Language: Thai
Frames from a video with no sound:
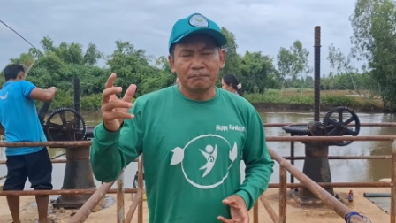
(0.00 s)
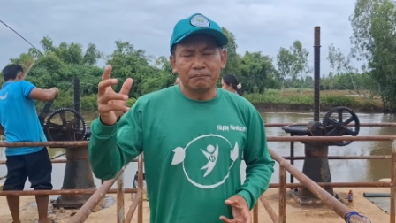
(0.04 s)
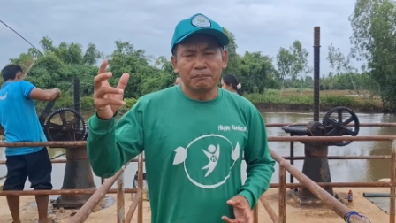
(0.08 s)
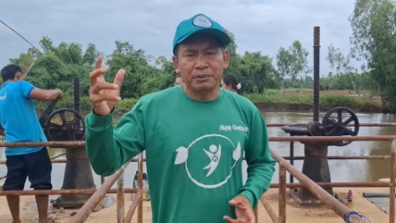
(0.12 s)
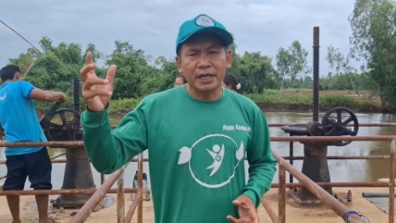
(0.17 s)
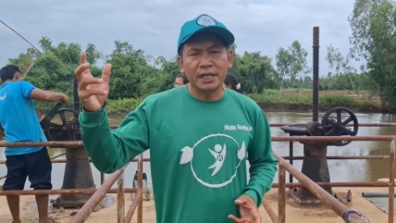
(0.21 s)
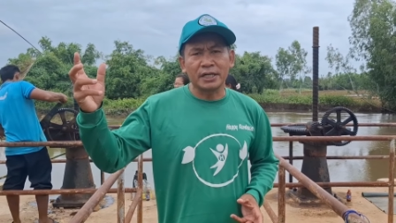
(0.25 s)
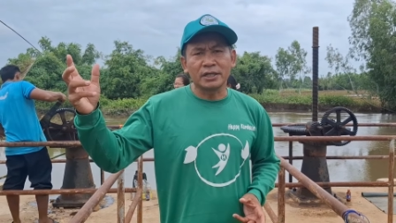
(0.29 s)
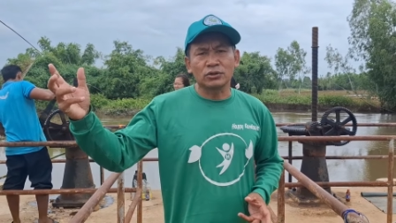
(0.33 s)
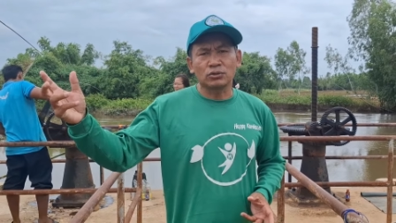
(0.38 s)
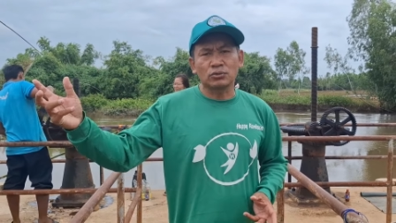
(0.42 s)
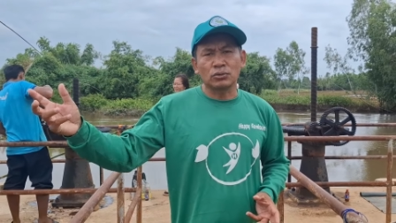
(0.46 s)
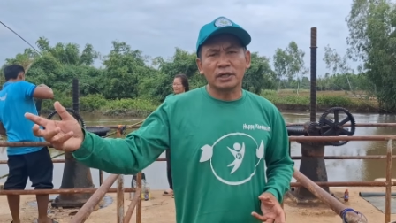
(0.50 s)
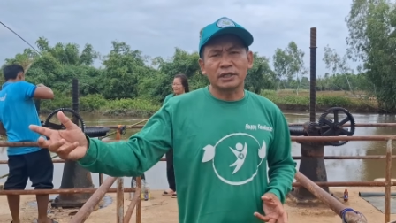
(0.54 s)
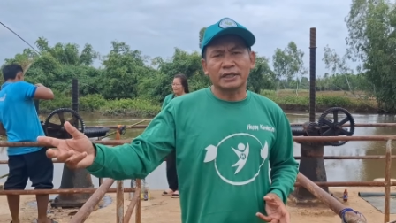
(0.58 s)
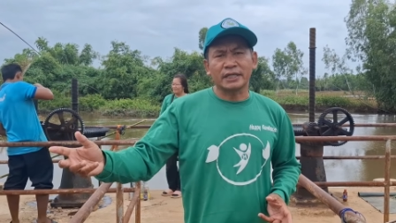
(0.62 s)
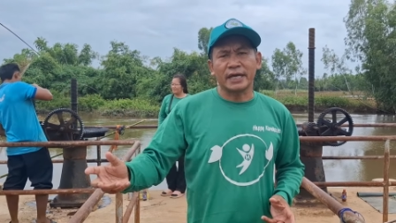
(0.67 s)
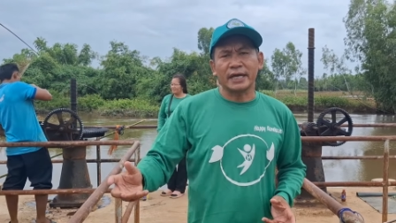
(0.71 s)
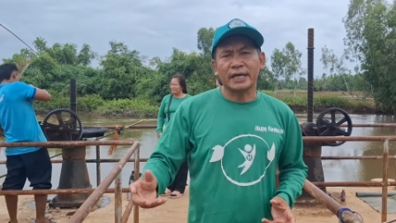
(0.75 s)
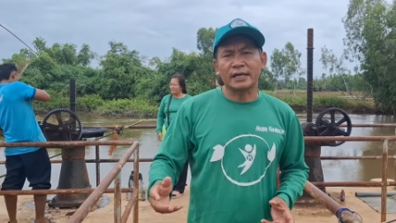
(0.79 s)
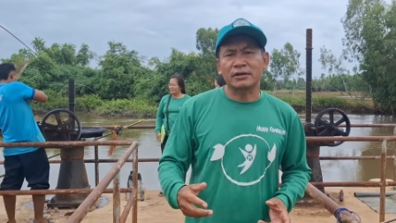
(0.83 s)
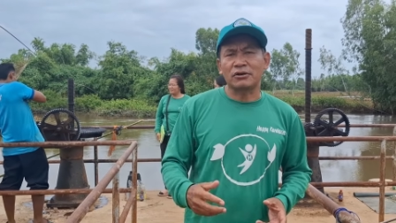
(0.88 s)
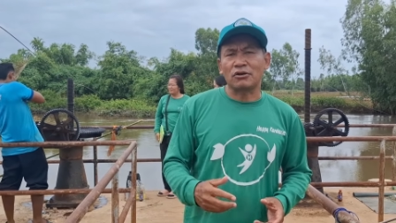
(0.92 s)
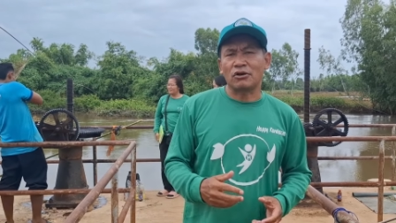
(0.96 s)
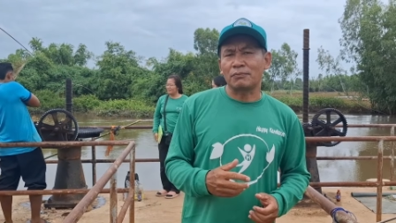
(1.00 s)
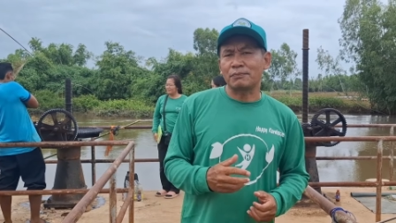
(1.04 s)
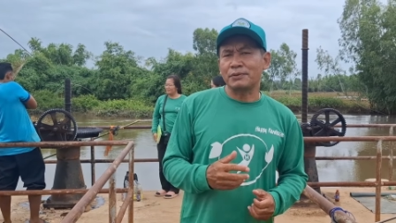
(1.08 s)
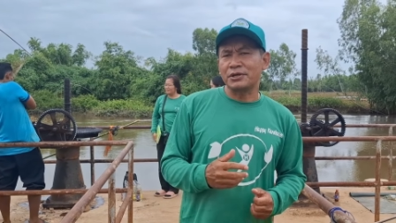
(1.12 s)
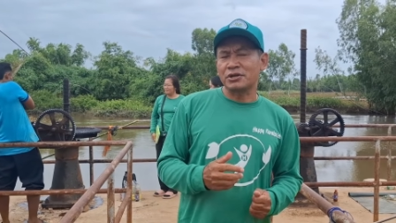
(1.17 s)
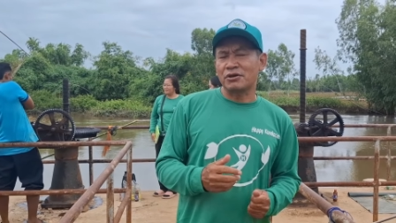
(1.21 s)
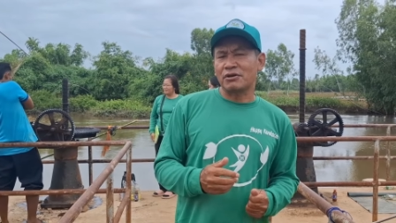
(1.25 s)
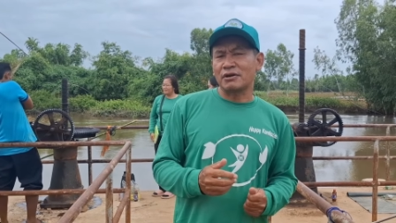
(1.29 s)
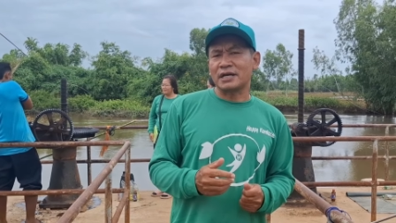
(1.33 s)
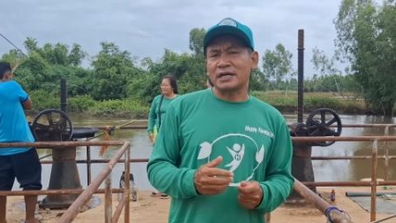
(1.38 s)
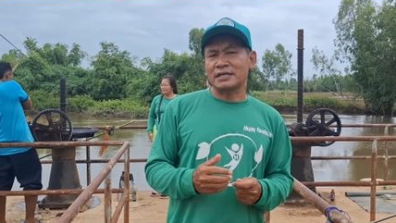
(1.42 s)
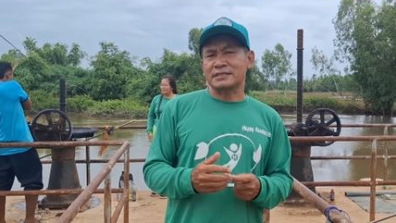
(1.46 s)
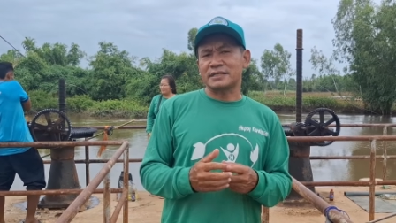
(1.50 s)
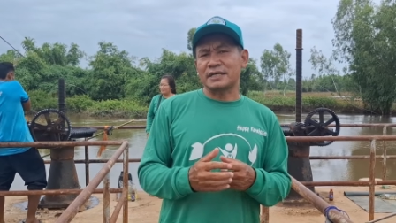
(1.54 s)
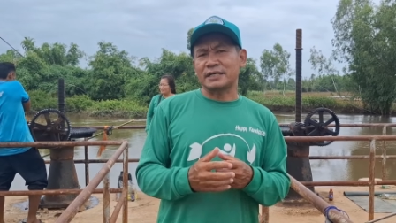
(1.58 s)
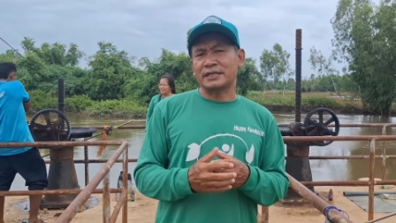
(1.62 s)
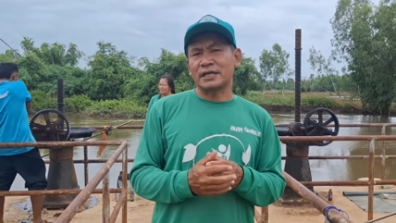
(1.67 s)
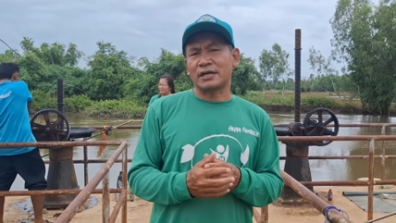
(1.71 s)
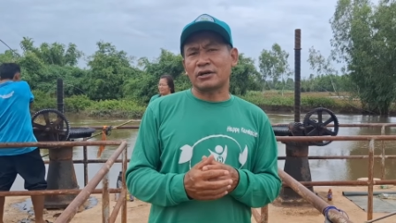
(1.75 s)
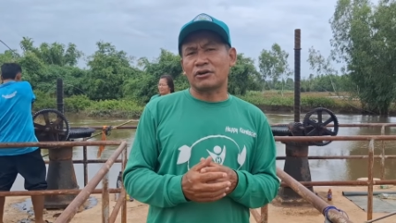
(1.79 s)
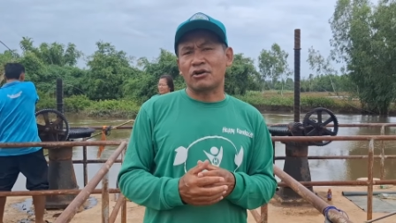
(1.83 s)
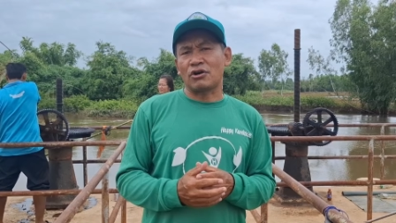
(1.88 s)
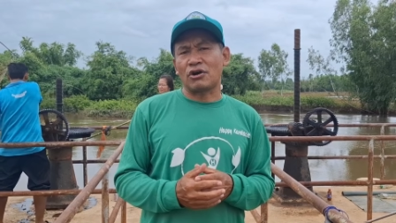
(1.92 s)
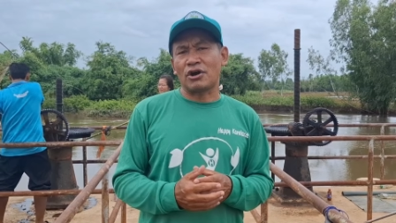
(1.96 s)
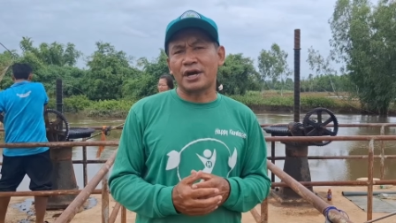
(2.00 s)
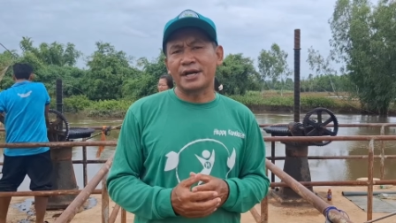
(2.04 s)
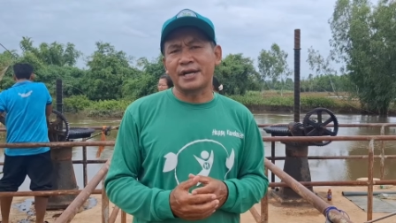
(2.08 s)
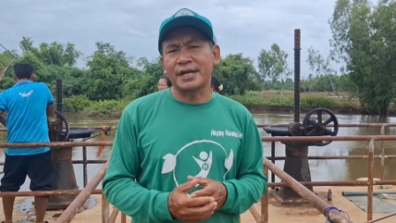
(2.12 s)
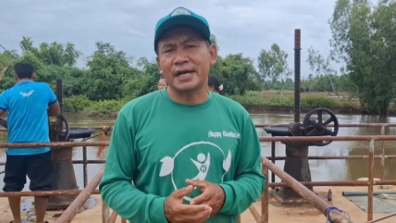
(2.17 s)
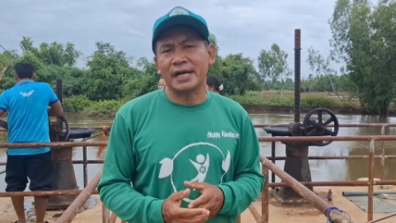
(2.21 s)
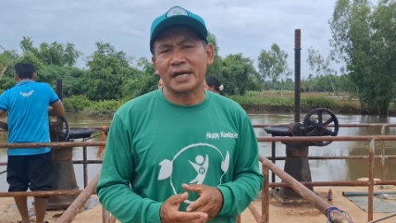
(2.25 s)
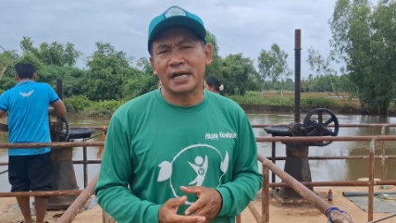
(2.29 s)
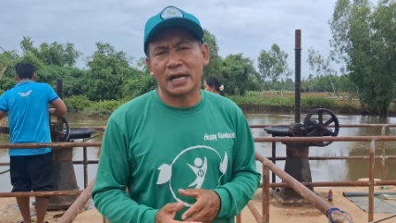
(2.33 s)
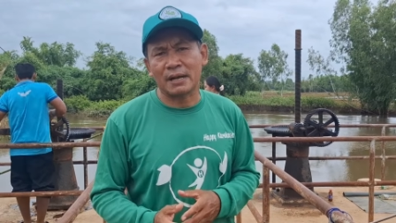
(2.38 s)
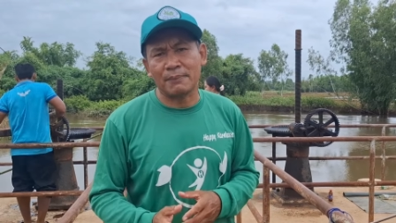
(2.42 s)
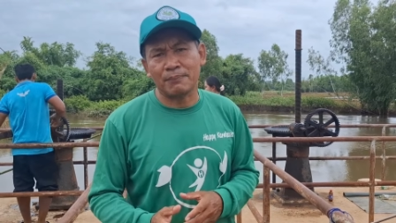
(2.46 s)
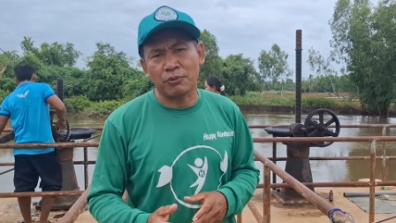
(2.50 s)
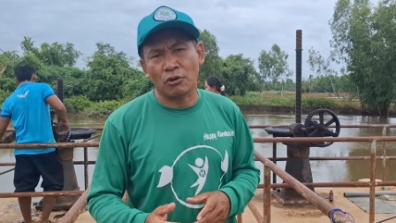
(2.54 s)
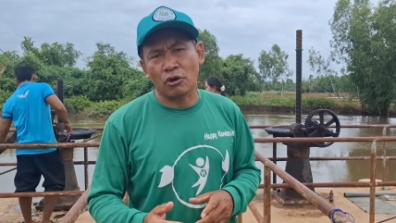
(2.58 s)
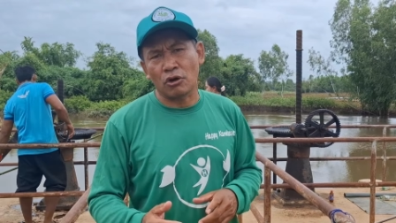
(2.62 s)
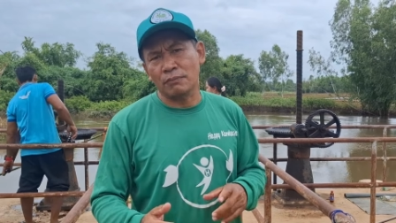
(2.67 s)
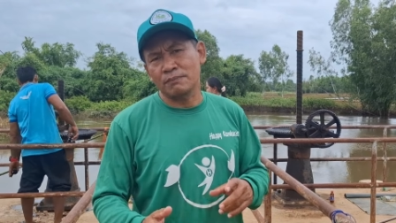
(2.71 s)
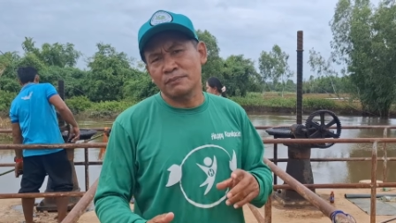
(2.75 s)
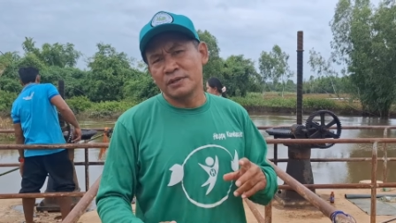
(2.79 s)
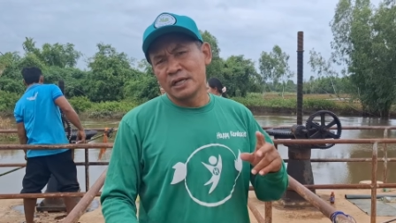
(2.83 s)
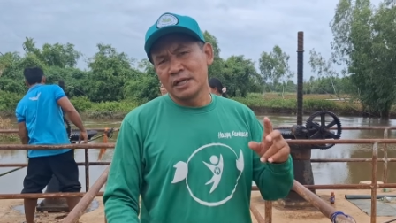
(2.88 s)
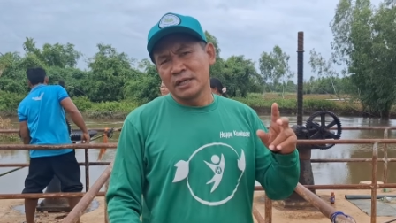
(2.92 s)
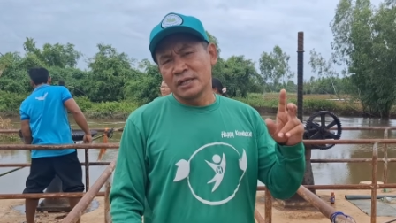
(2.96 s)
เป็นตัวแทนของพี่น้องเกษตรกรนะครับผม